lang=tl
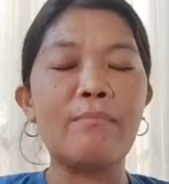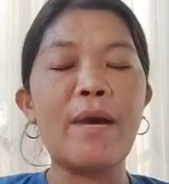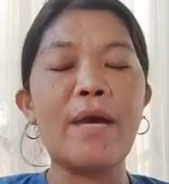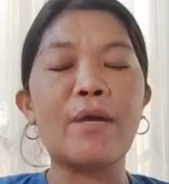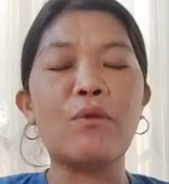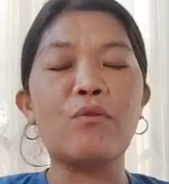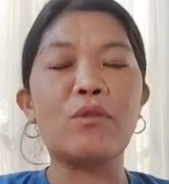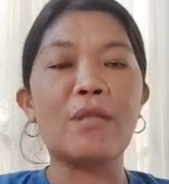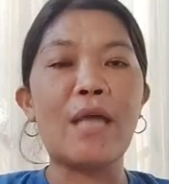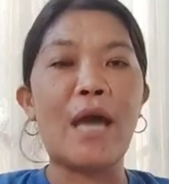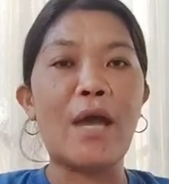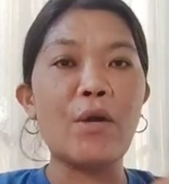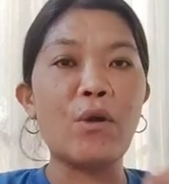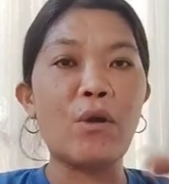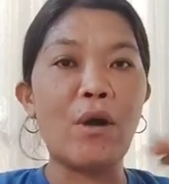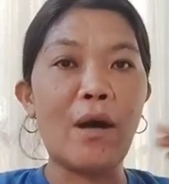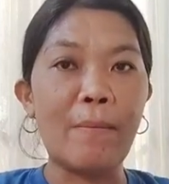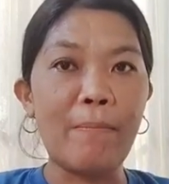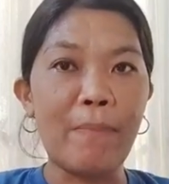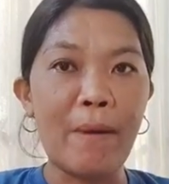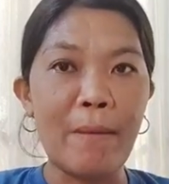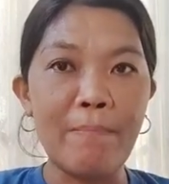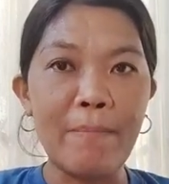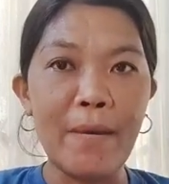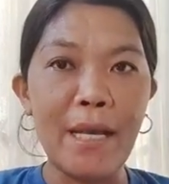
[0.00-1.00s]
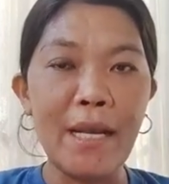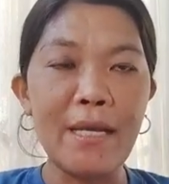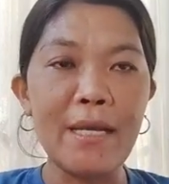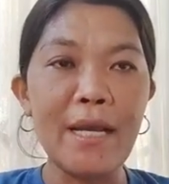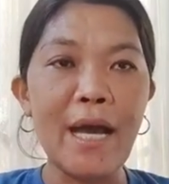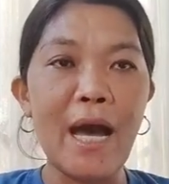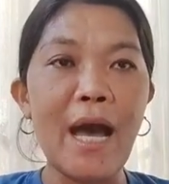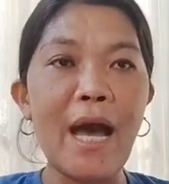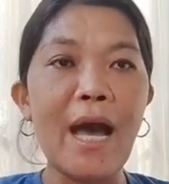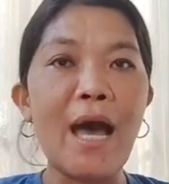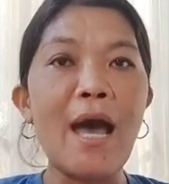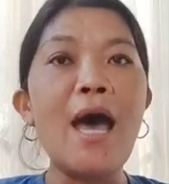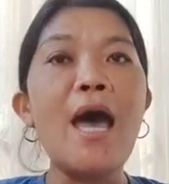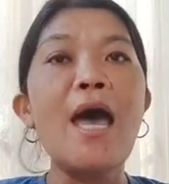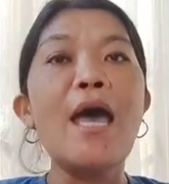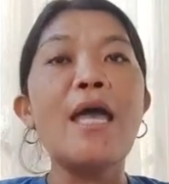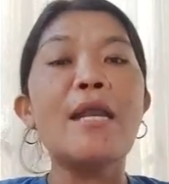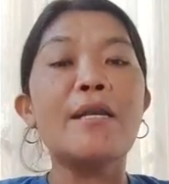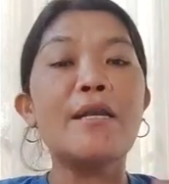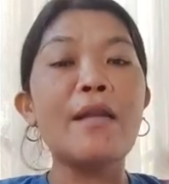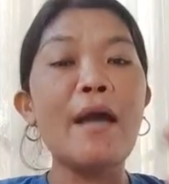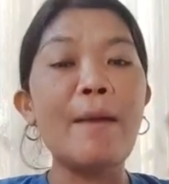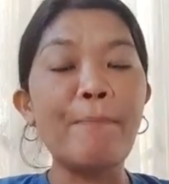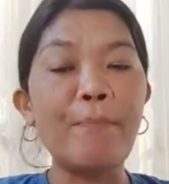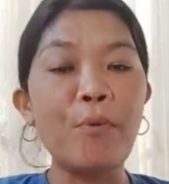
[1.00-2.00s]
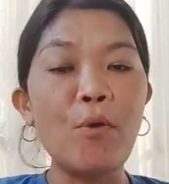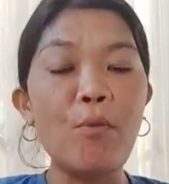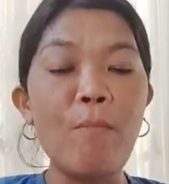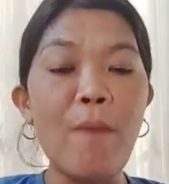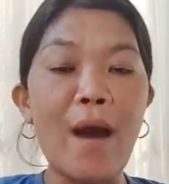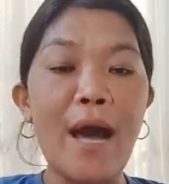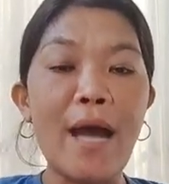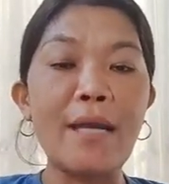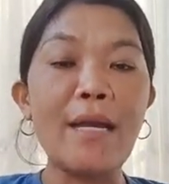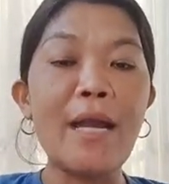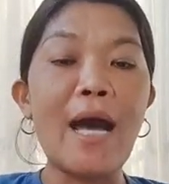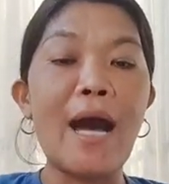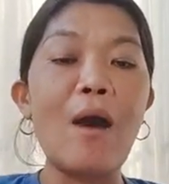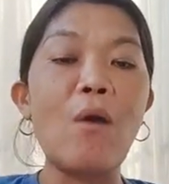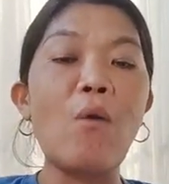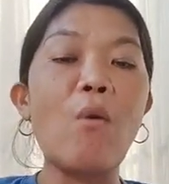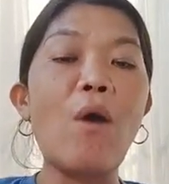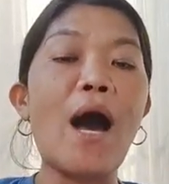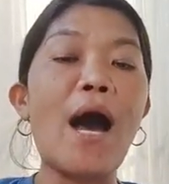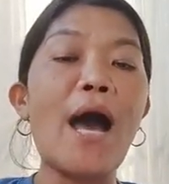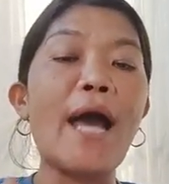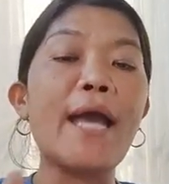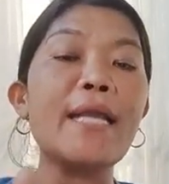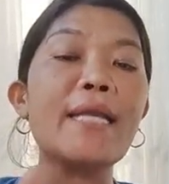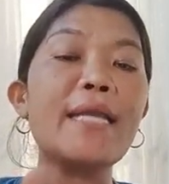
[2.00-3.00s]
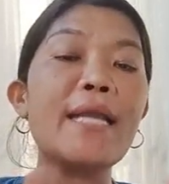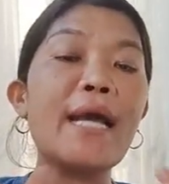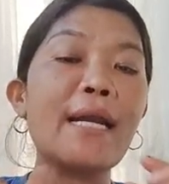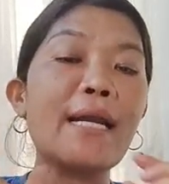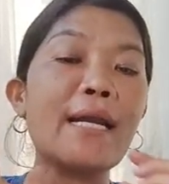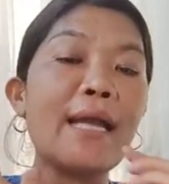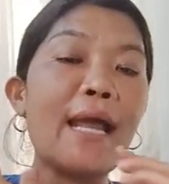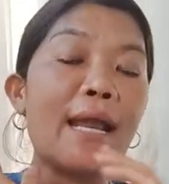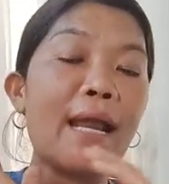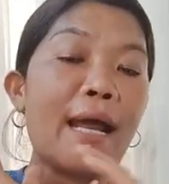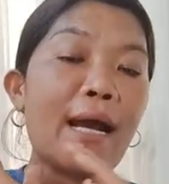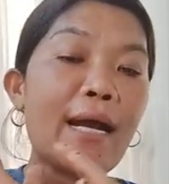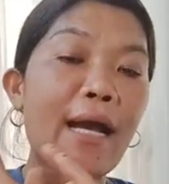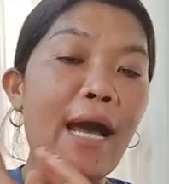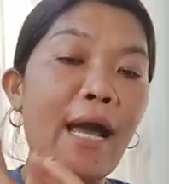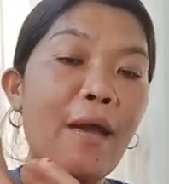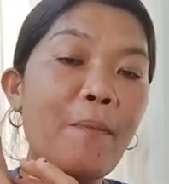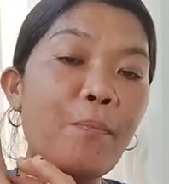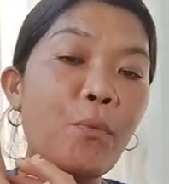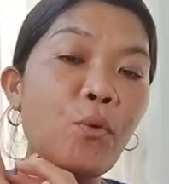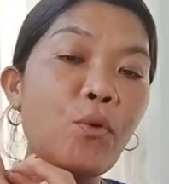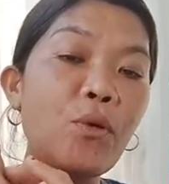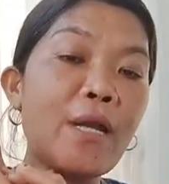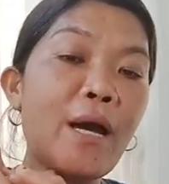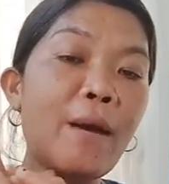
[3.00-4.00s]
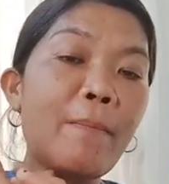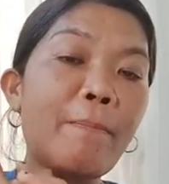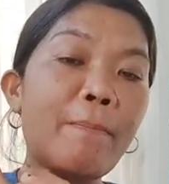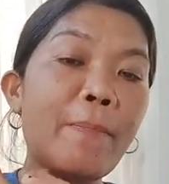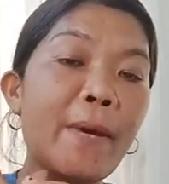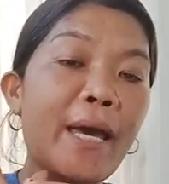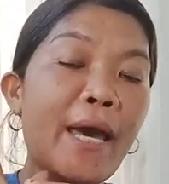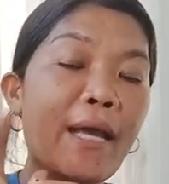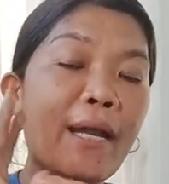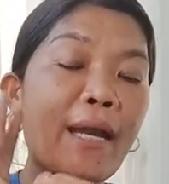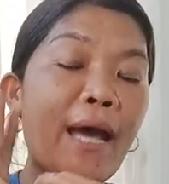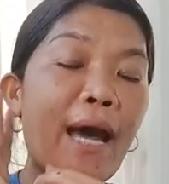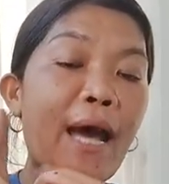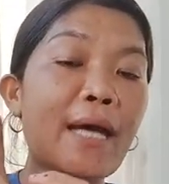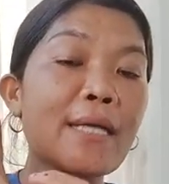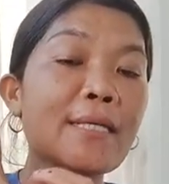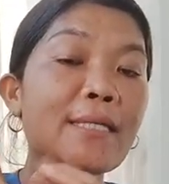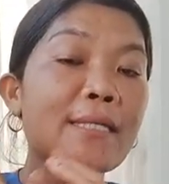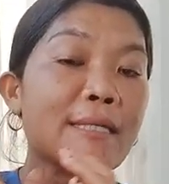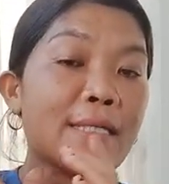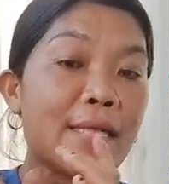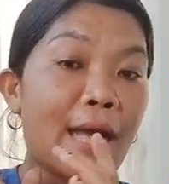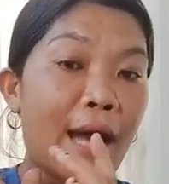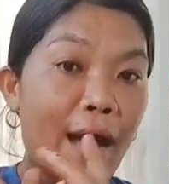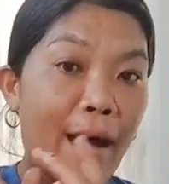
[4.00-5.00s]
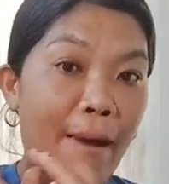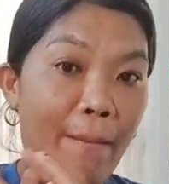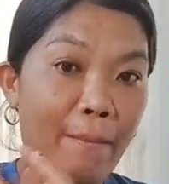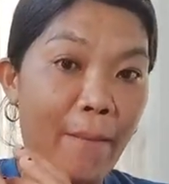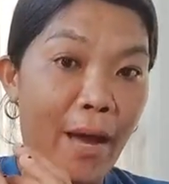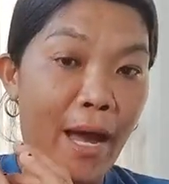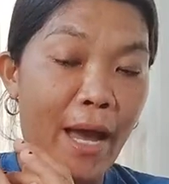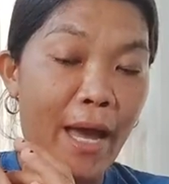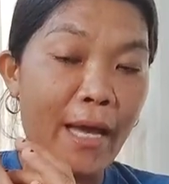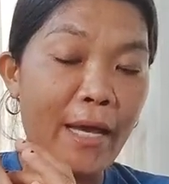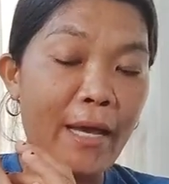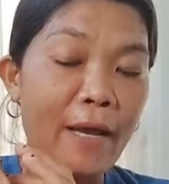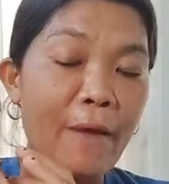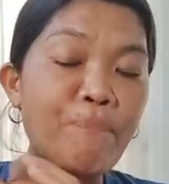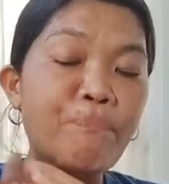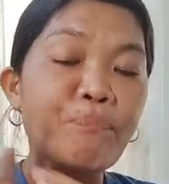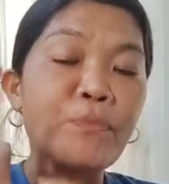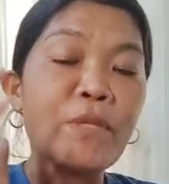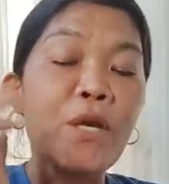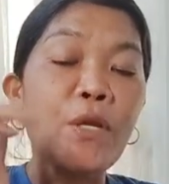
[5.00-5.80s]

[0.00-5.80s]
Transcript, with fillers: mayroon tayong kapamilya na pumanaw ay naglalagay po ng pera sa kamay.